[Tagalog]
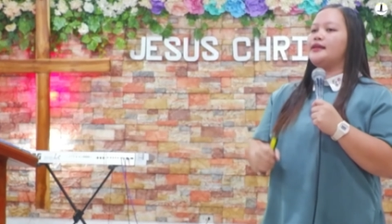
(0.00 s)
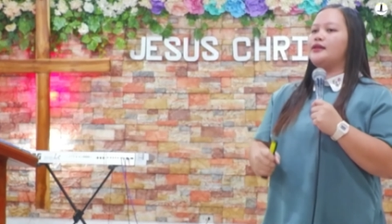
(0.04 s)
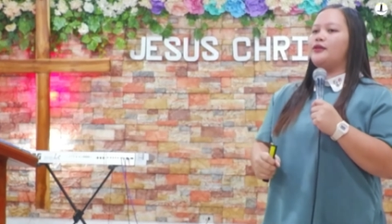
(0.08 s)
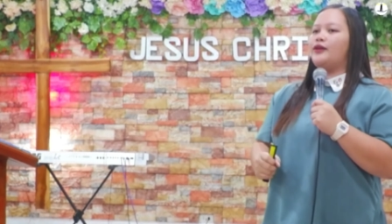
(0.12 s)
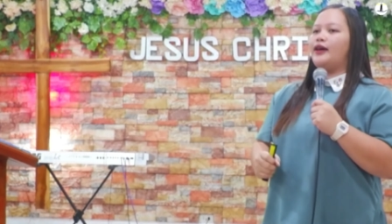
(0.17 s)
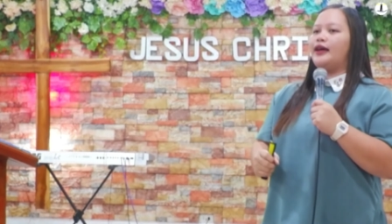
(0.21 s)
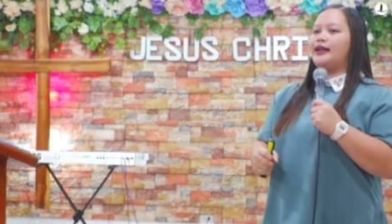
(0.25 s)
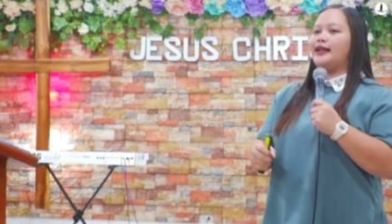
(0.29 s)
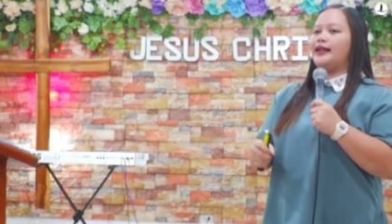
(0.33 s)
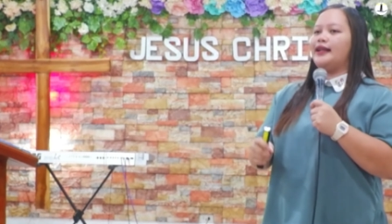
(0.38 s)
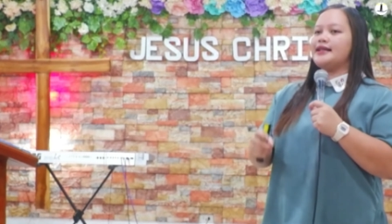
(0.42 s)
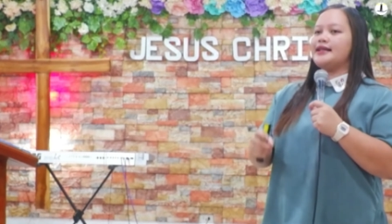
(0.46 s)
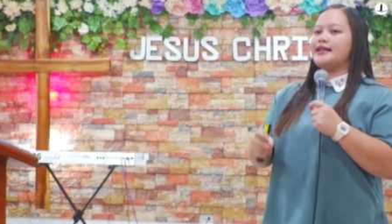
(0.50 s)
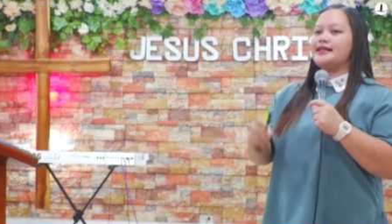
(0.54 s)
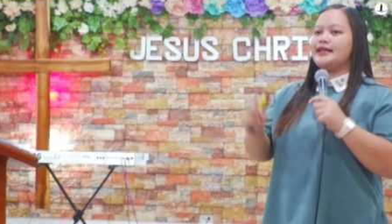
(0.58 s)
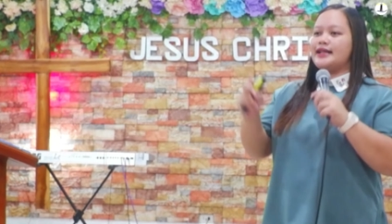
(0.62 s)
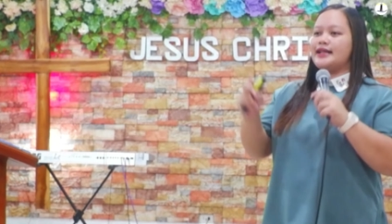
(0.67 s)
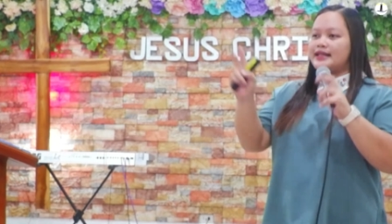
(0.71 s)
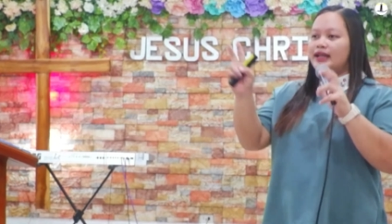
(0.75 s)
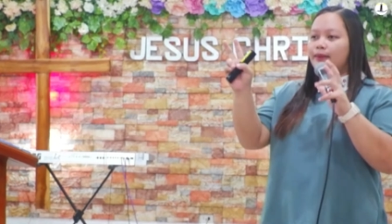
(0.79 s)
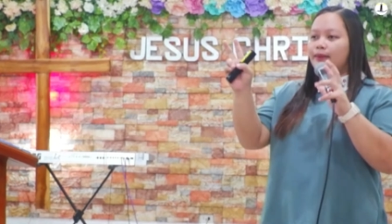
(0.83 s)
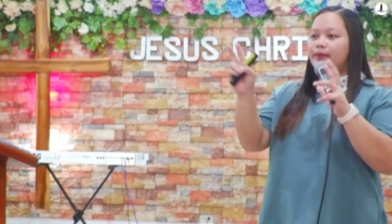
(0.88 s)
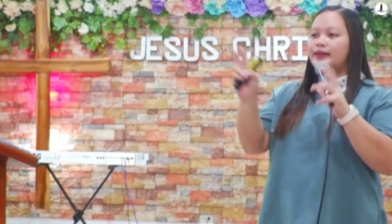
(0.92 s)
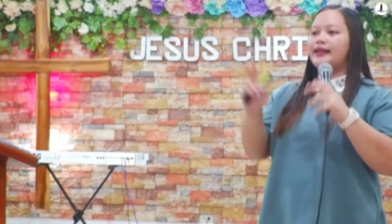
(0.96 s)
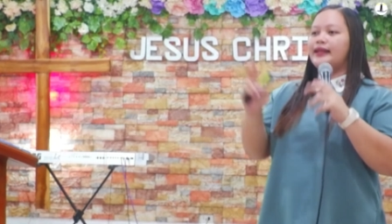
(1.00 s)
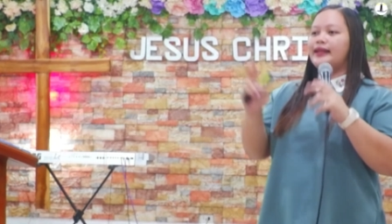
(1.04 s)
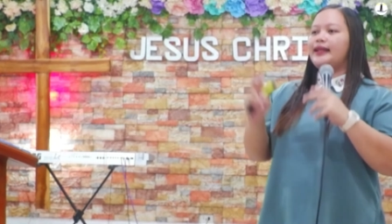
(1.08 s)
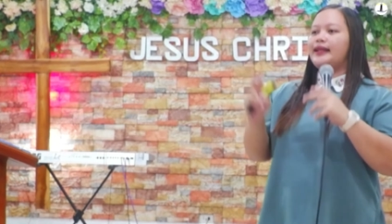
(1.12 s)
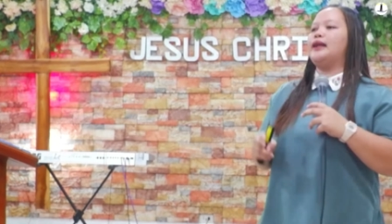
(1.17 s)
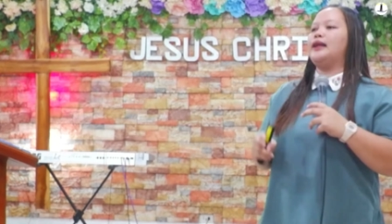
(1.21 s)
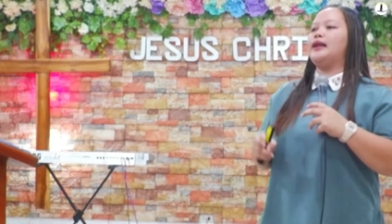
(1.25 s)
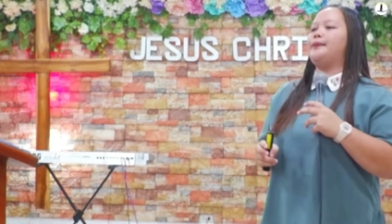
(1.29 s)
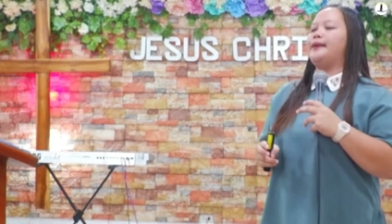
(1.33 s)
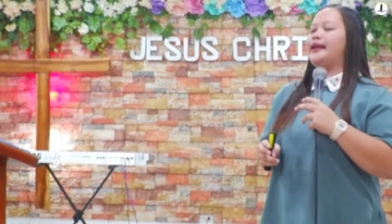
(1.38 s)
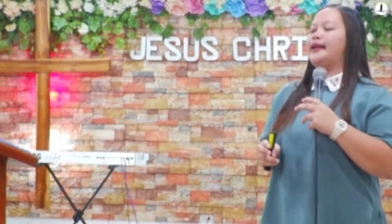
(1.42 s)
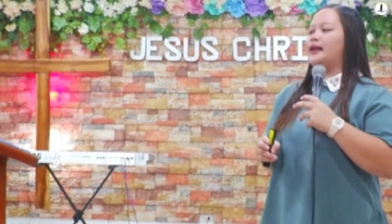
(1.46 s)
yung kanilang sinasabi nila
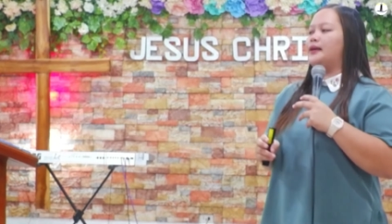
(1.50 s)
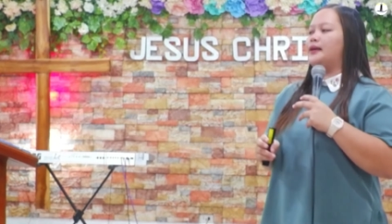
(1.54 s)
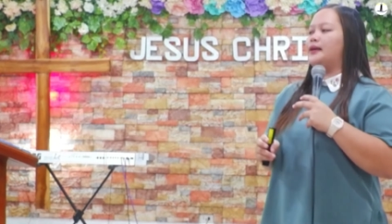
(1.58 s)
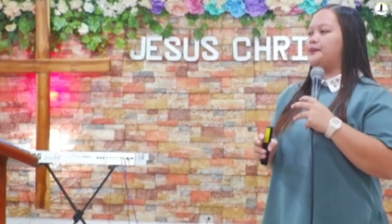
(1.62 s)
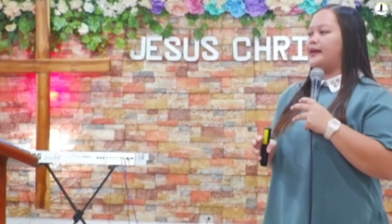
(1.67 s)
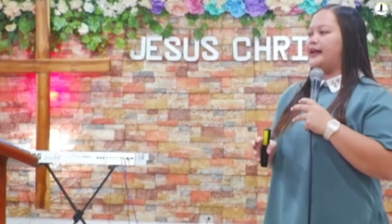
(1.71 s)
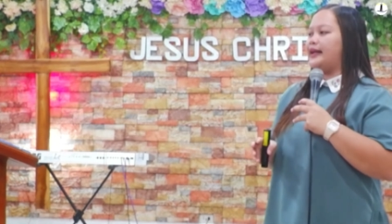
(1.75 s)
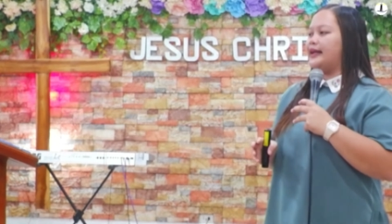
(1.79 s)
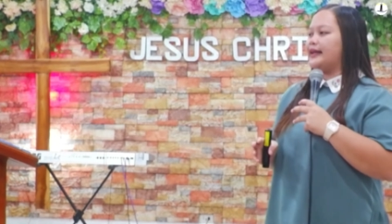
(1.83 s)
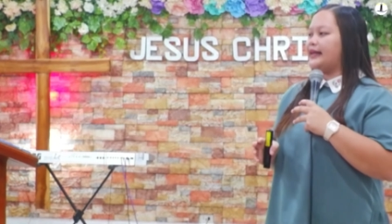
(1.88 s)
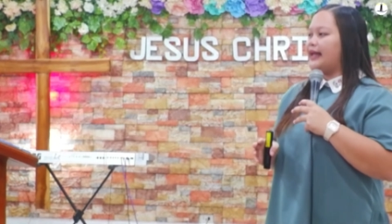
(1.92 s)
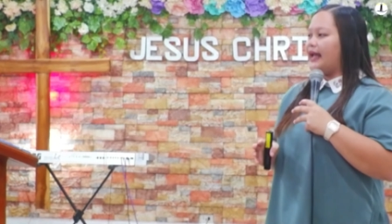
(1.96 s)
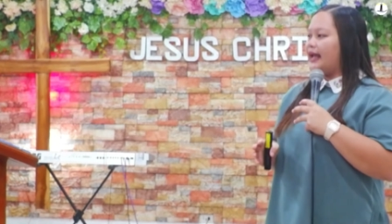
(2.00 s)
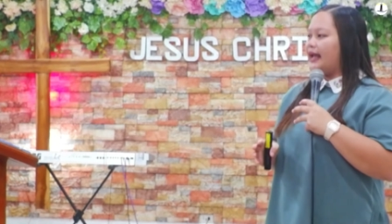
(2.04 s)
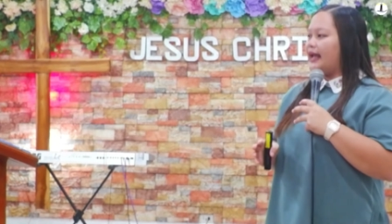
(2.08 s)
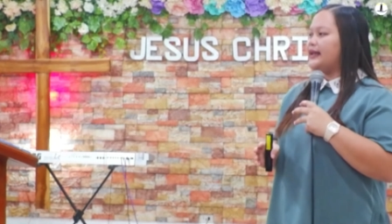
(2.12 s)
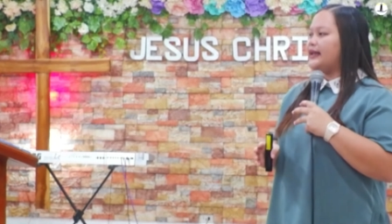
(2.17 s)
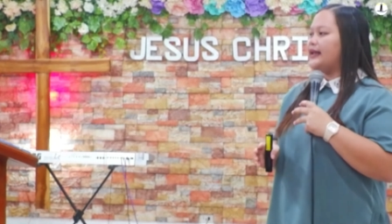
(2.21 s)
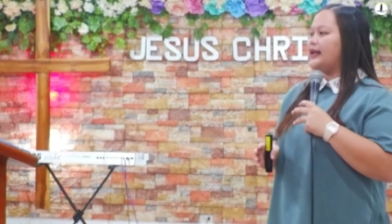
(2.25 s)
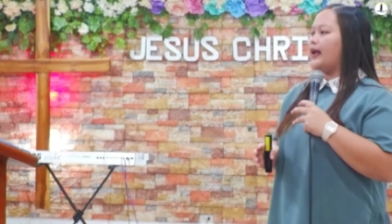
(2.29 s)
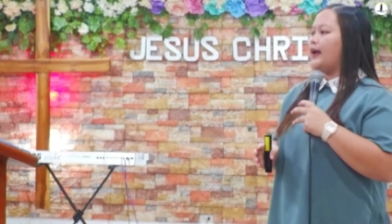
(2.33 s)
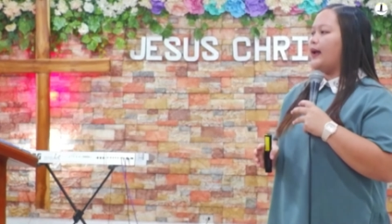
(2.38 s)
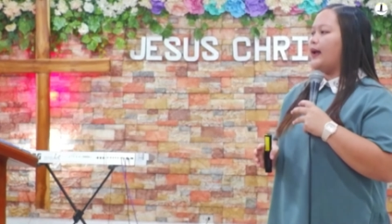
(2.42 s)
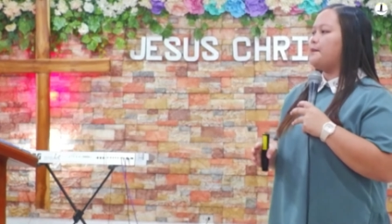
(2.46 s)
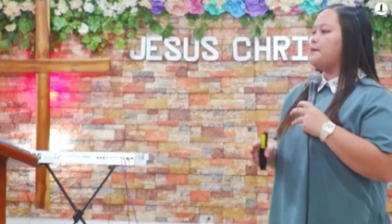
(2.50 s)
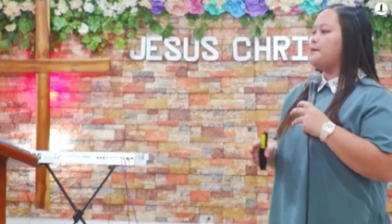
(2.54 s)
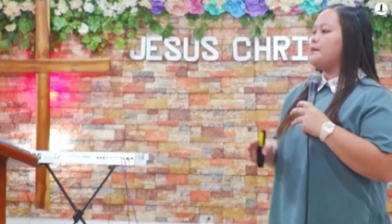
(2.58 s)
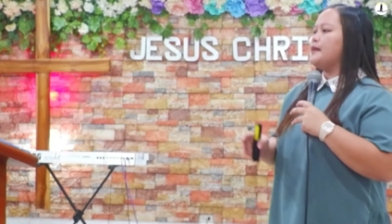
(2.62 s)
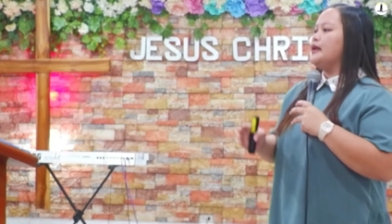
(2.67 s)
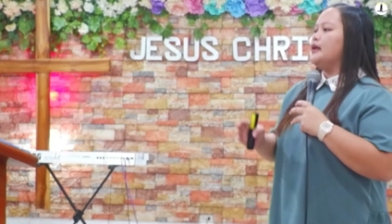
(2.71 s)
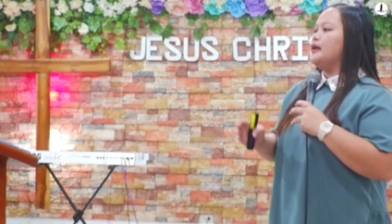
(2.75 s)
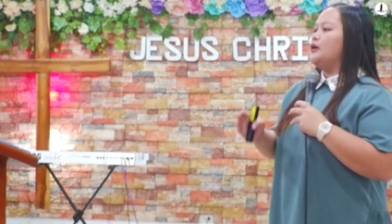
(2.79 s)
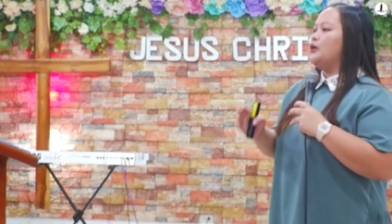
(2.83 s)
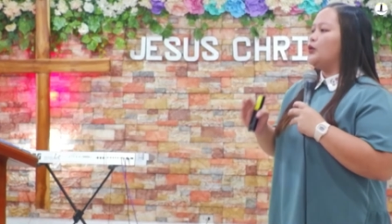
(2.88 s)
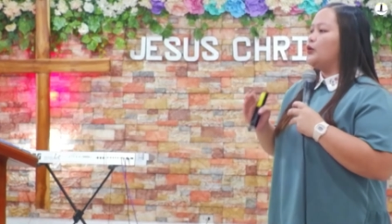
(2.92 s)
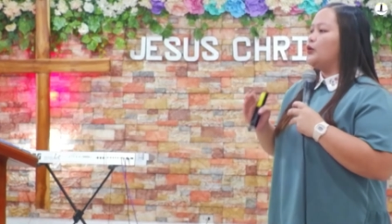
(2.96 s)
na pananampalataya nila.
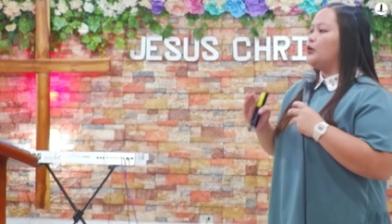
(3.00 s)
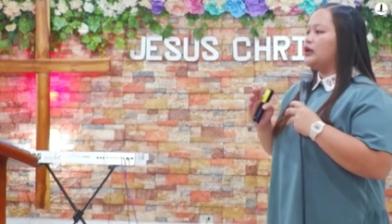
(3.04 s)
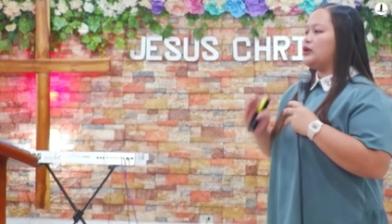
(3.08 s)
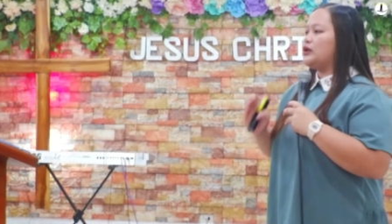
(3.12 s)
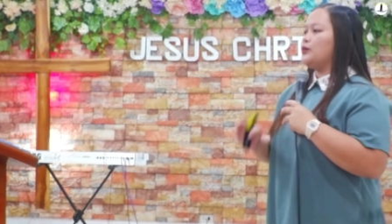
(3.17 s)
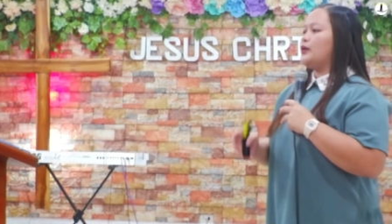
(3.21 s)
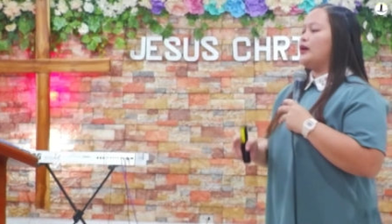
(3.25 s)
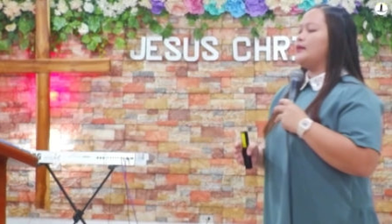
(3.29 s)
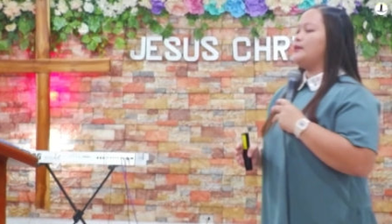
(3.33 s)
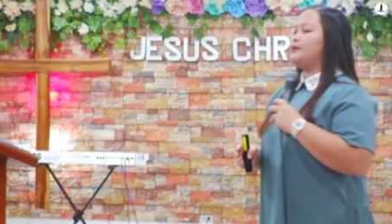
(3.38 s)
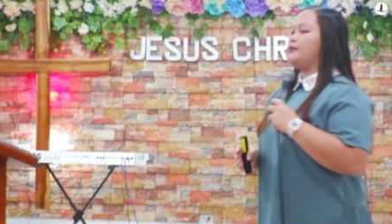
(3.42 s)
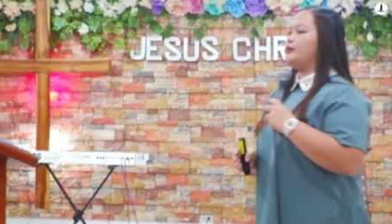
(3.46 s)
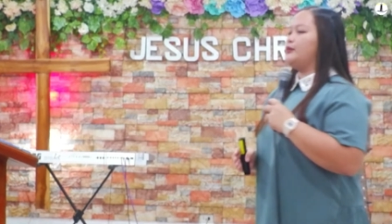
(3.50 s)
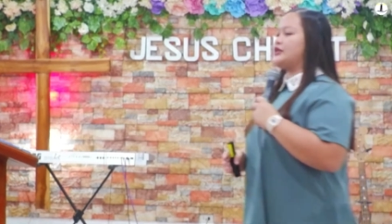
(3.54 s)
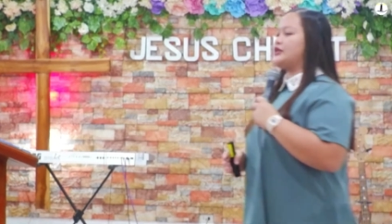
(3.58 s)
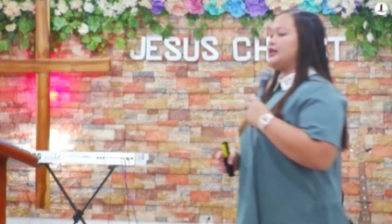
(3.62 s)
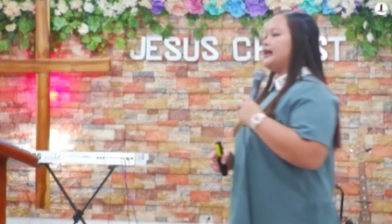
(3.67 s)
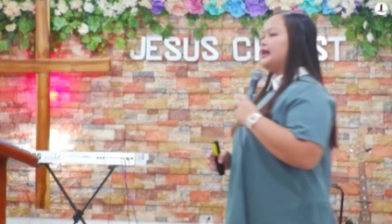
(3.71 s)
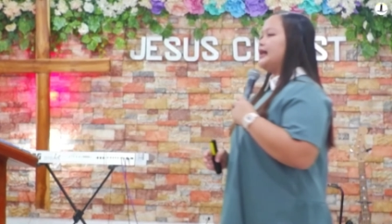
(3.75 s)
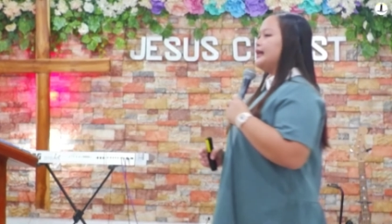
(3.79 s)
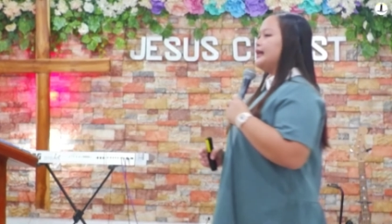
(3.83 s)
Ngunit wag po sana